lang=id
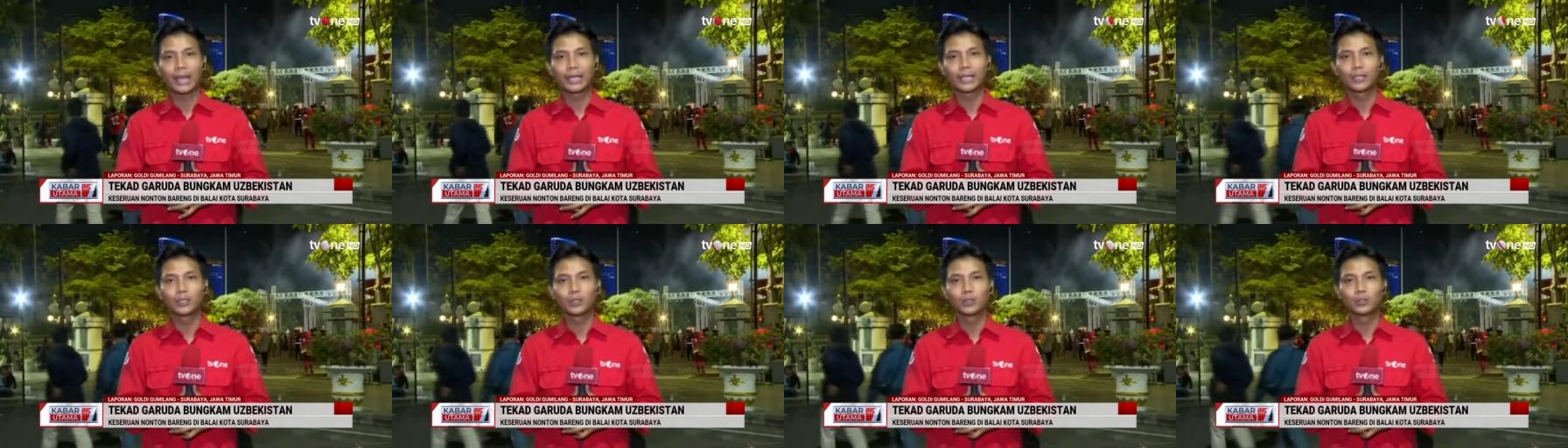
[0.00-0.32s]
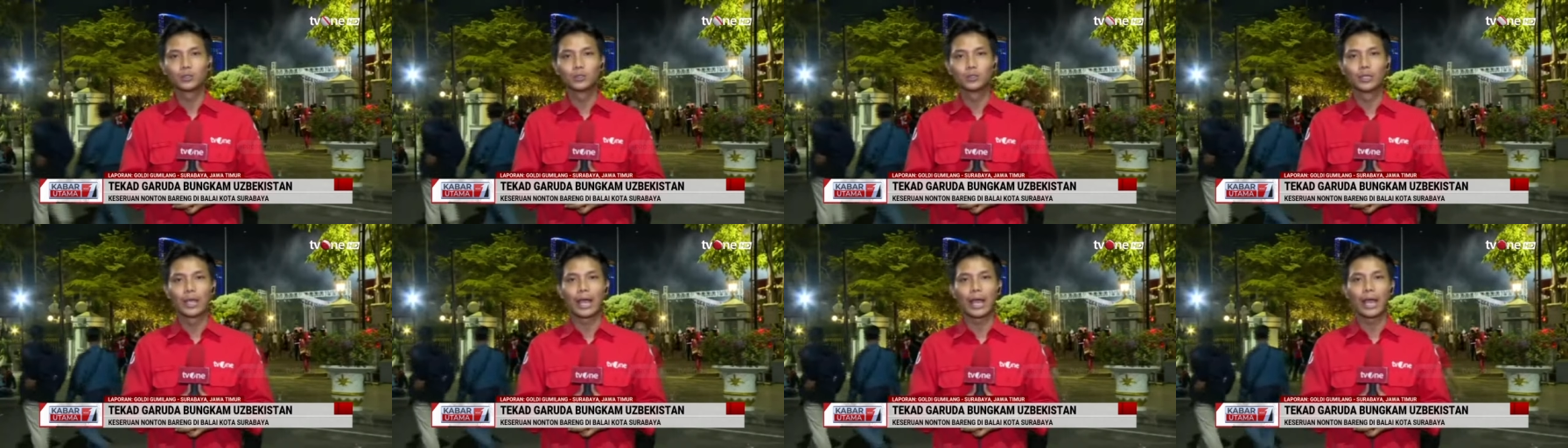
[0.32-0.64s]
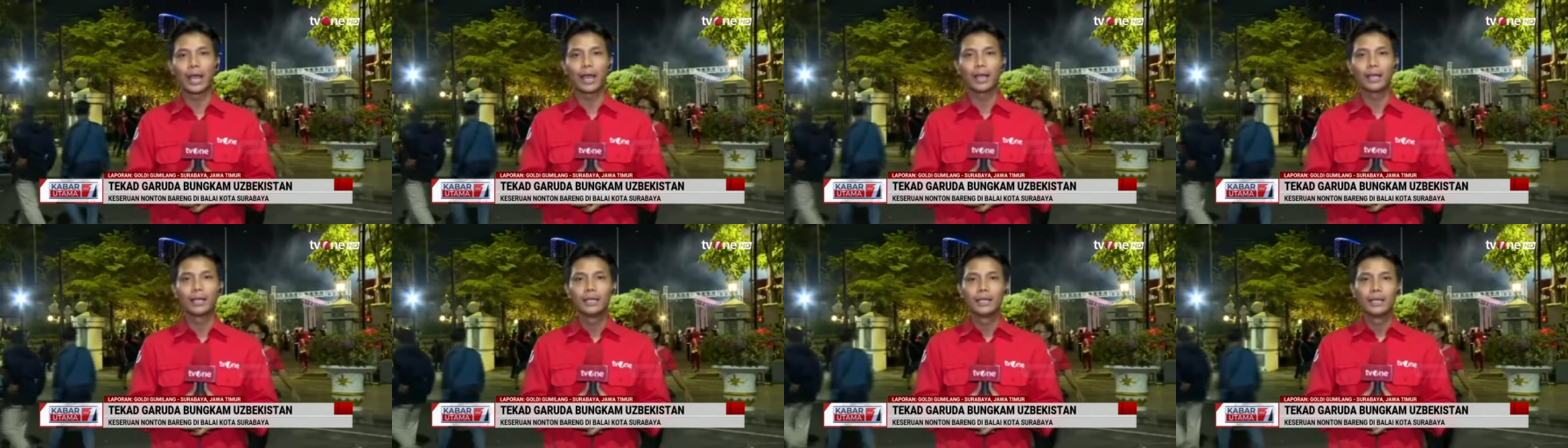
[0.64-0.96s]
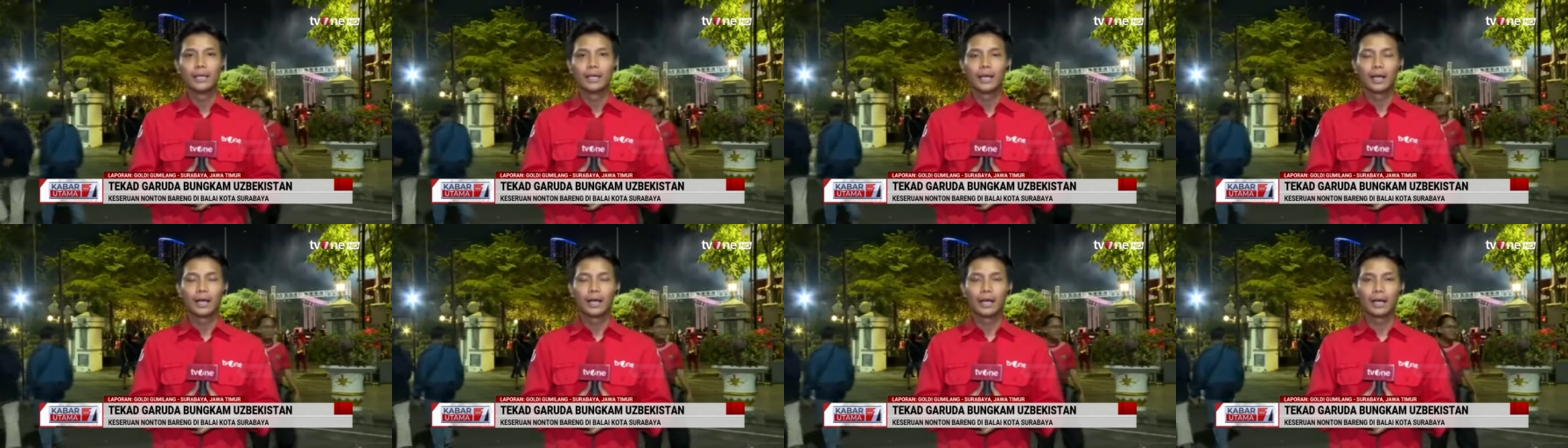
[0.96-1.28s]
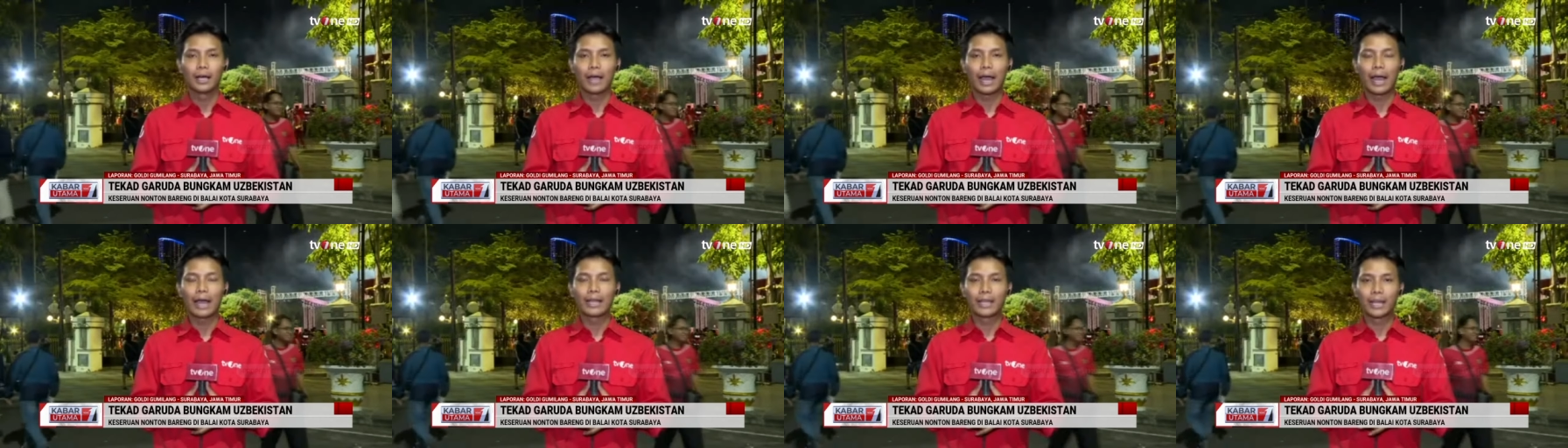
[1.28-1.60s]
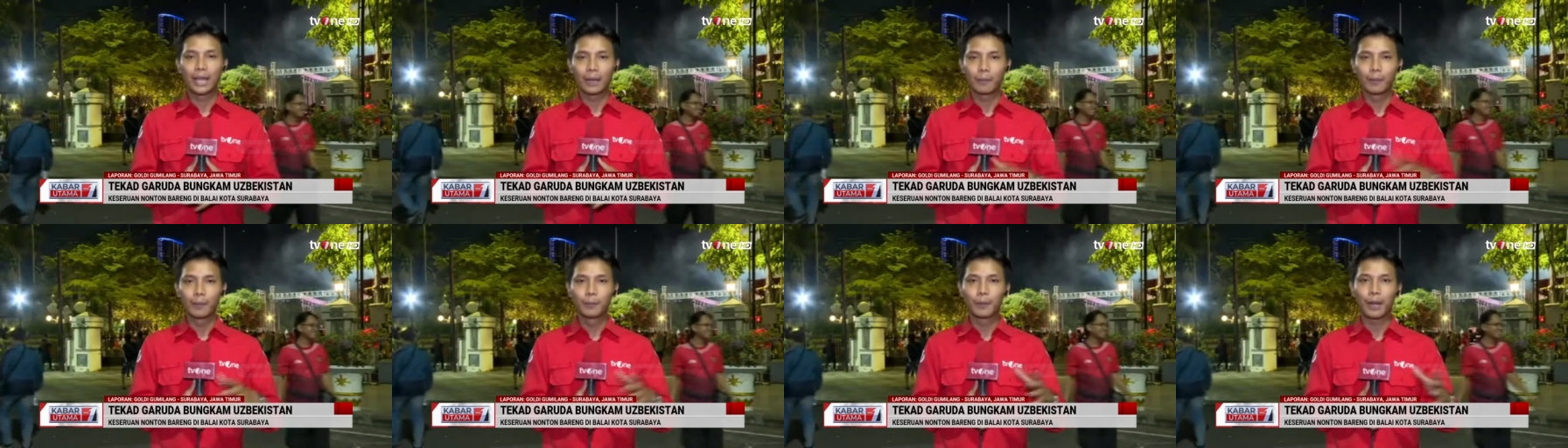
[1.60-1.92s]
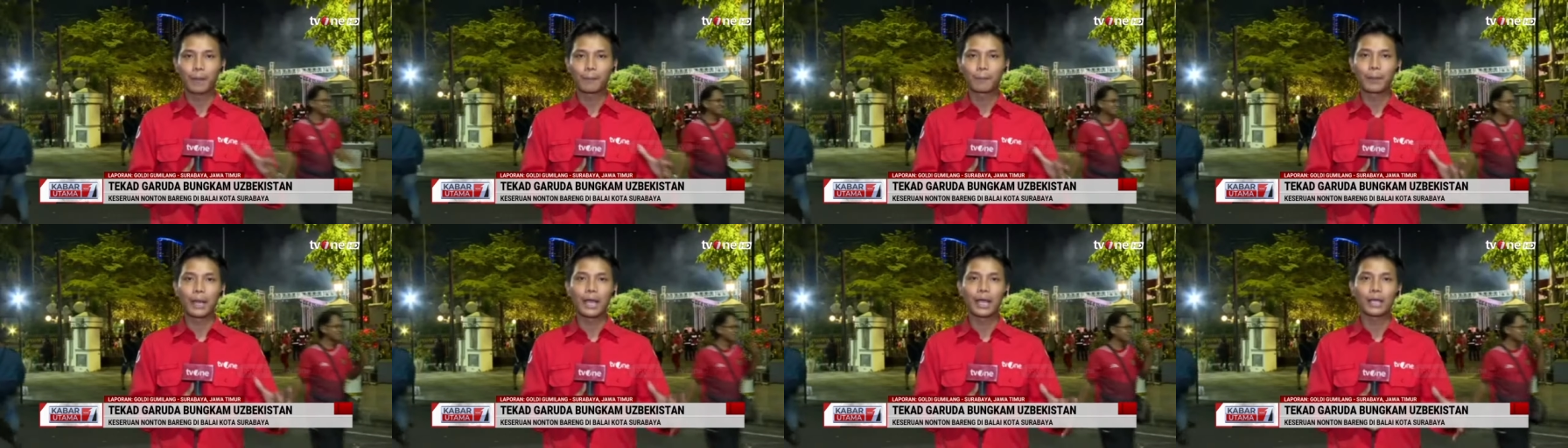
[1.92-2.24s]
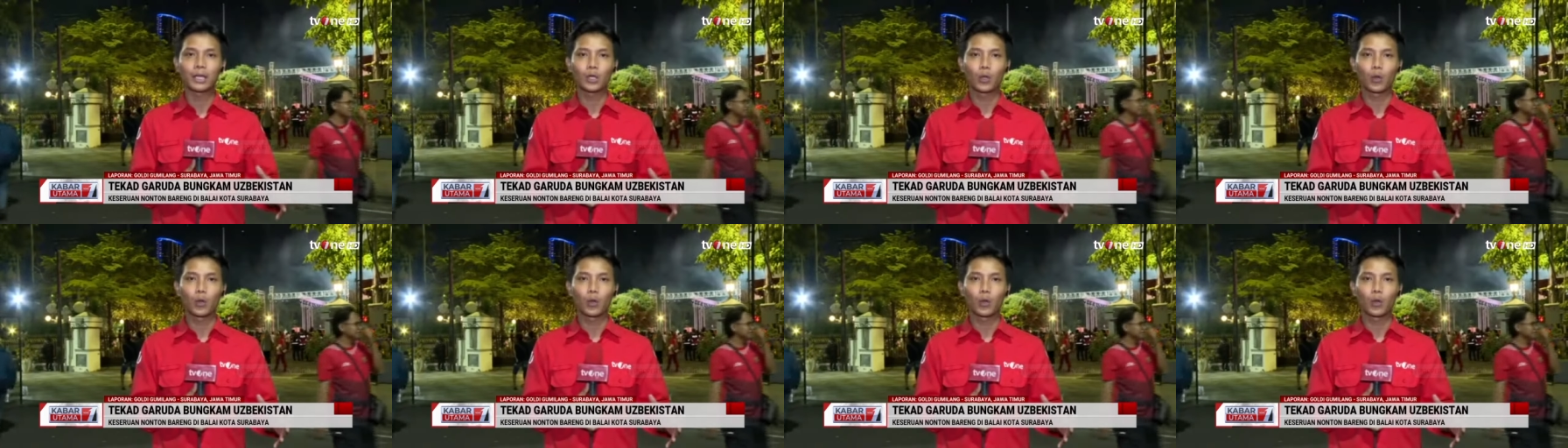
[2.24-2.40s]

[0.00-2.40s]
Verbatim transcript: itu juga uh, ada beberapa